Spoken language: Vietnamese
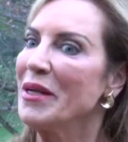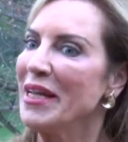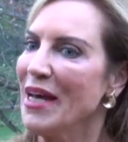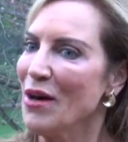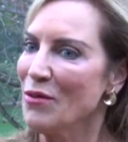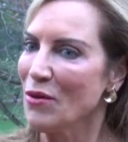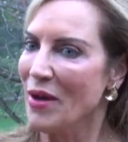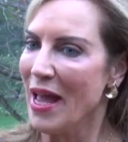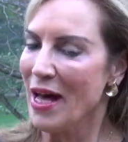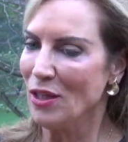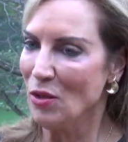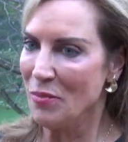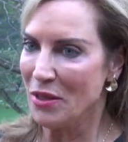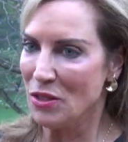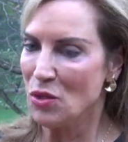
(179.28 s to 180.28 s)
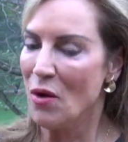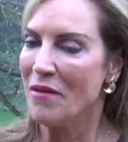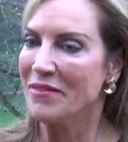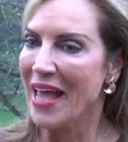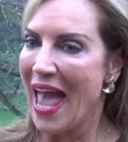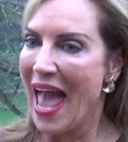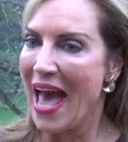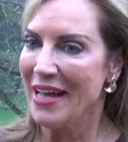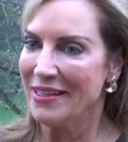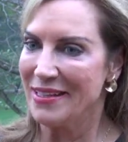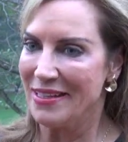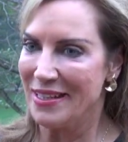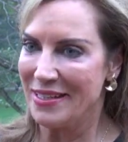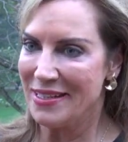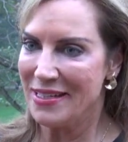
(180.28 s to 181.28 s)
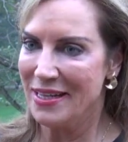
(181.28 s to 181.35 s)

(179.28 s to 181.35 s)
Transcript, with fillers: Nhưng có nhiều yếu tố khác ta cần phải